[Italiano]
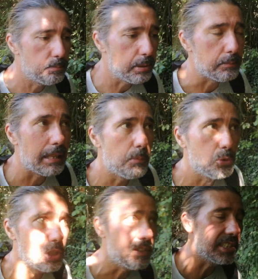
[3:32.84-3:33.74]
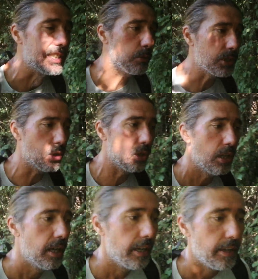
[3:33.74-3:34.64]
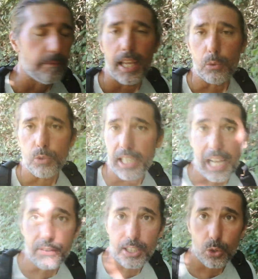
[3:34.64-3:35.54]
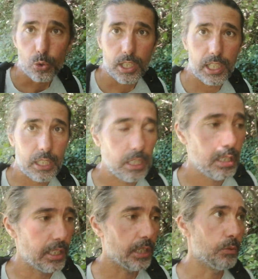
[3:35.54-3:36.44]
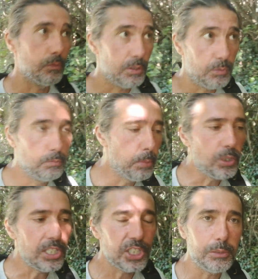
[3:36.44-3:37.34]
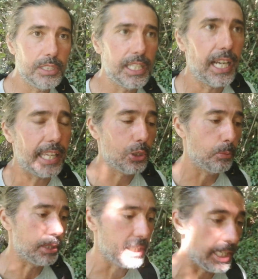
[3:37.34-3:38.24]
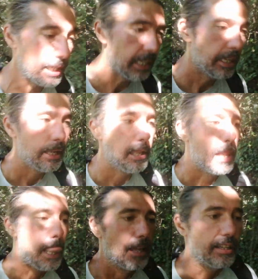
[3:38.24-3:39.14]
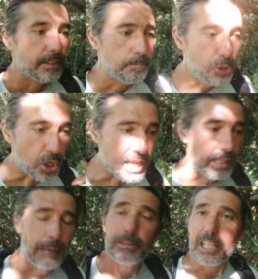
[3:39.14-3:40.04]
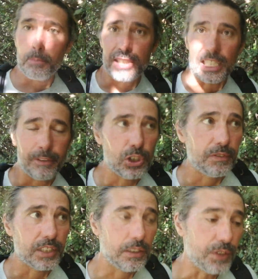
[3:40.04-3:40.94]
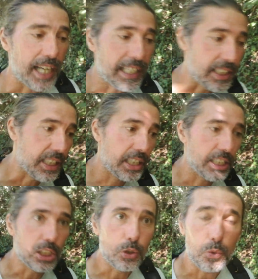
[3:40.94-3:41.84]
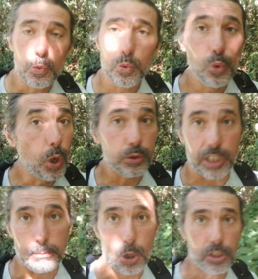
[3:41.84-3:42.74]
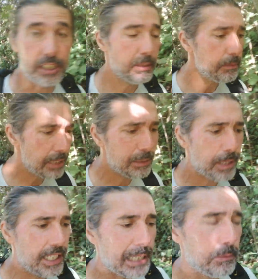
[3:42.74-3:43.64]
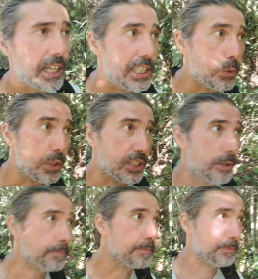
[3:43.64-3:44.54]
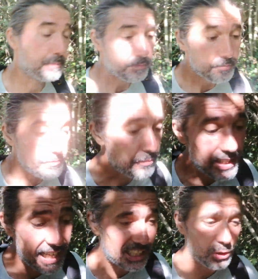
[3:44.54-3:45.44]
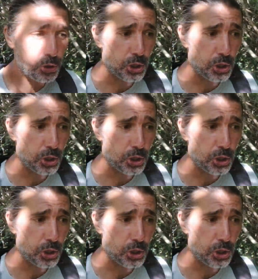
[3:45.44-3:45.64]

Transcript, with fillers: Per, dal mio punto di vista questo è un grave errore, un, un, po' un'ingenuità, ecco perché bisogna, i capitali importanti vanno diversificati in due o tre modi, ma ne, ma ne parleremo anche di questo anche se